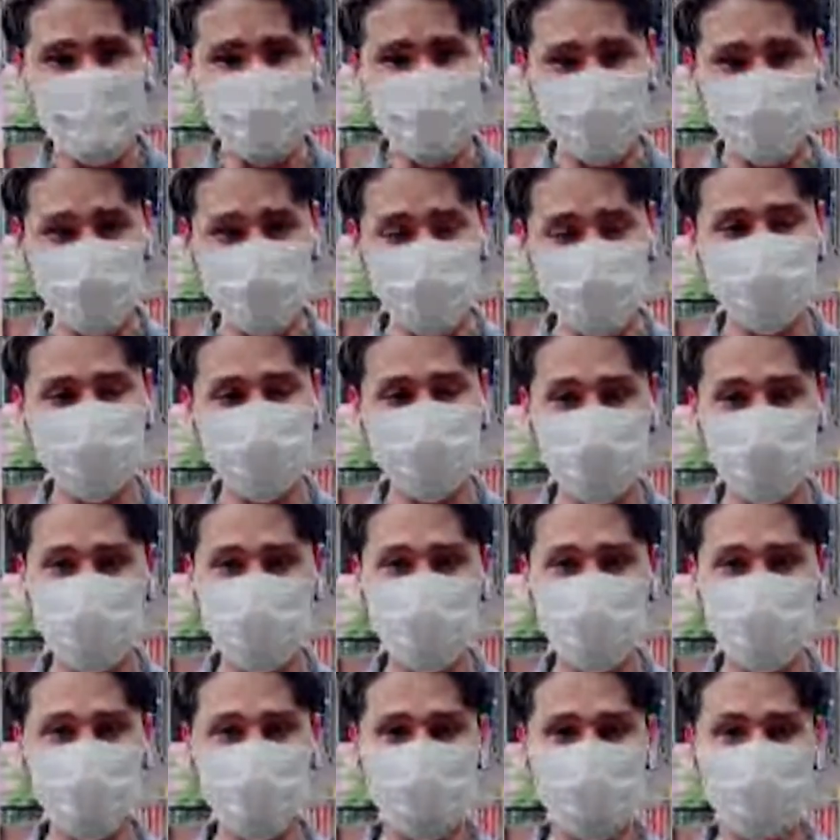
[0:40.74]
พื้นที่
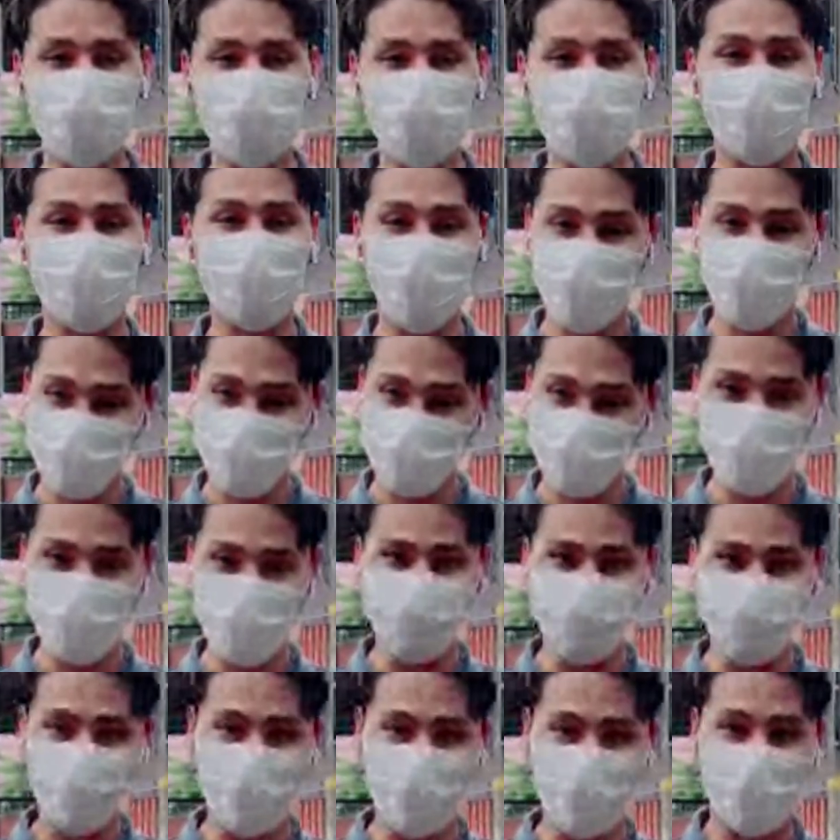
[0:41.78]
ใกล้เคียงอ
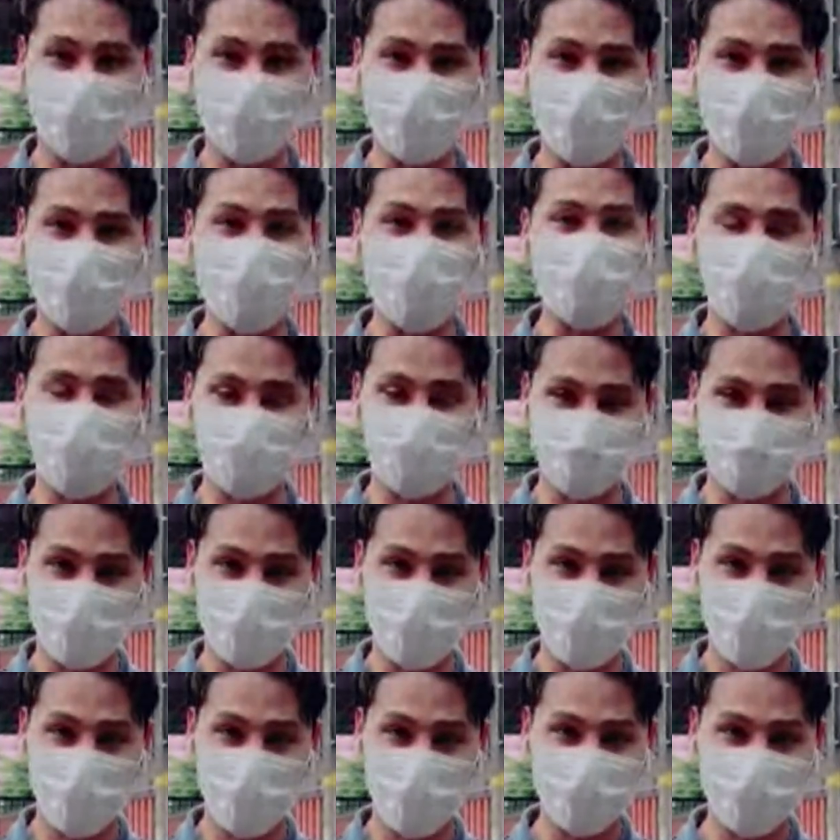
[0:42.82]
ย่างเขตประเว
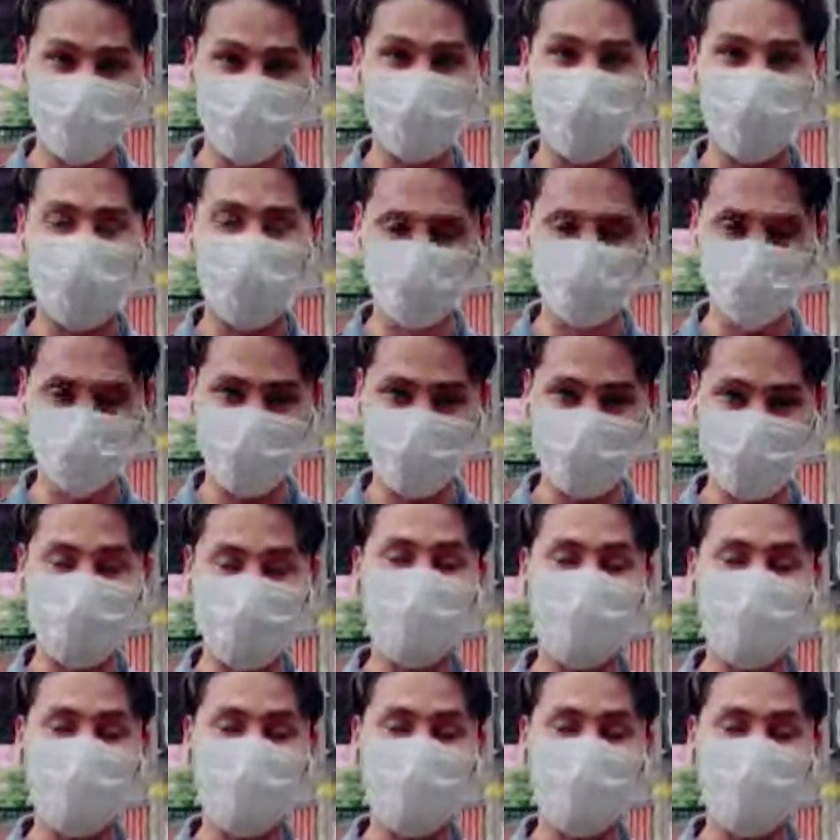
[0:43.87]
ศขออภัยครับ